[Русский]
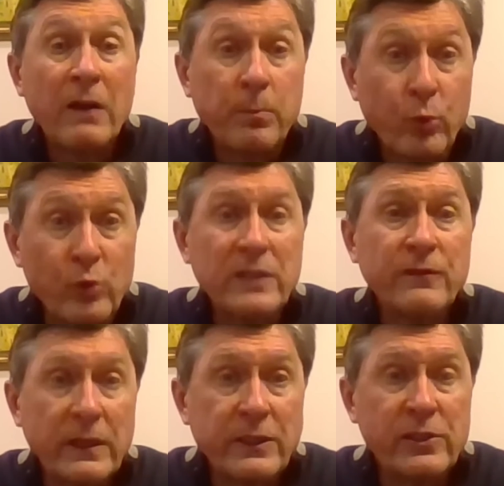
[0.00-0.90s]
Путин
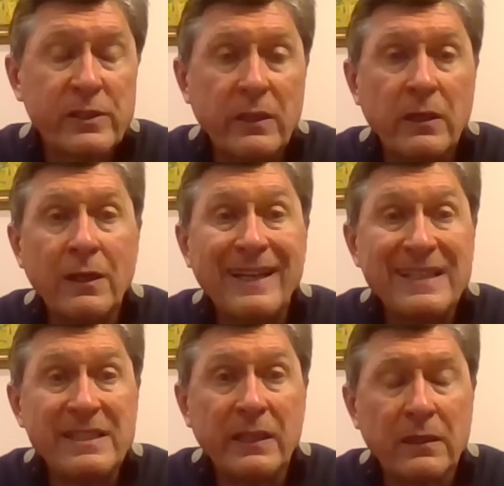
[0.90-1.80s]
фактически
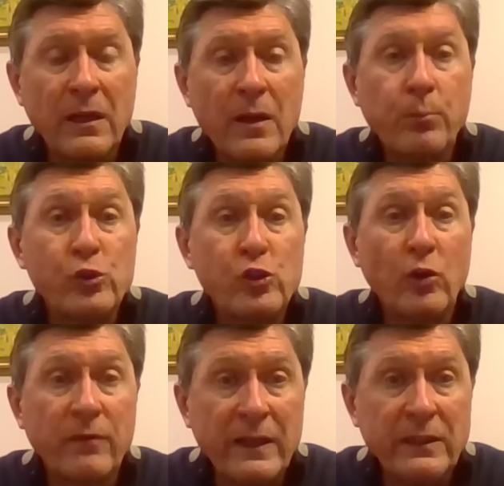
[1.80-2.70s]
хотел
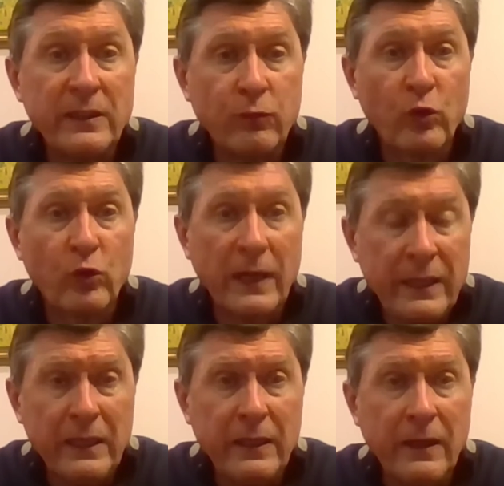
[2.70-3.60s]
путем войны в
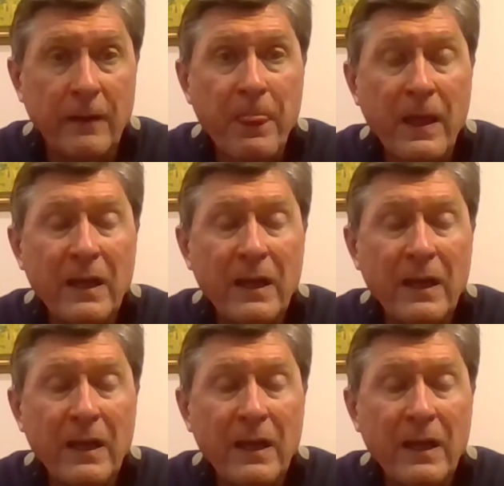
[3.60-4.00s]
Украине